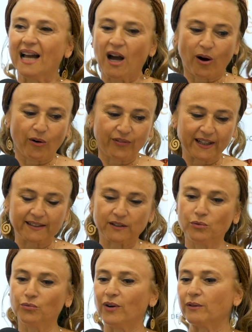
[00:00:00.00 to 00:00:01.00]
En fait,
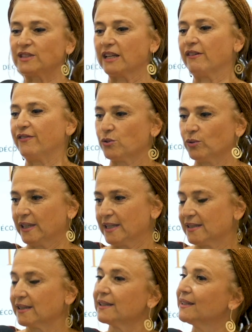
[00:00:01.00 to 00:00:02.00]
une fois que vous avez fait ce
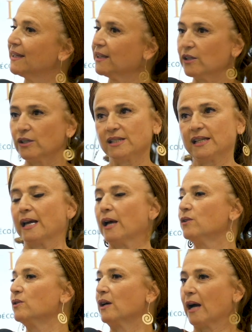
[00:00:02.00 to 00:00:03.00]
test, qui est, c'est
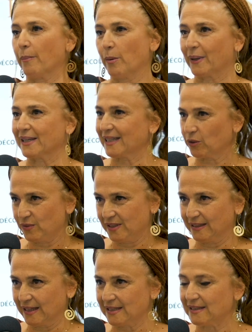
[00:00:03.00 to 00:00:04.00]
à peu près 5 ou 6
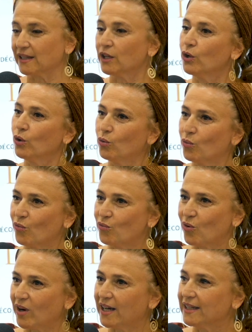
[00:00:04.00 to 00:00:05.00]
tests où on
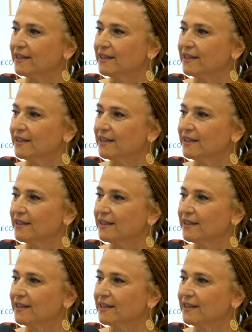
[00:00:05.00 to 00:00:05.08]
voit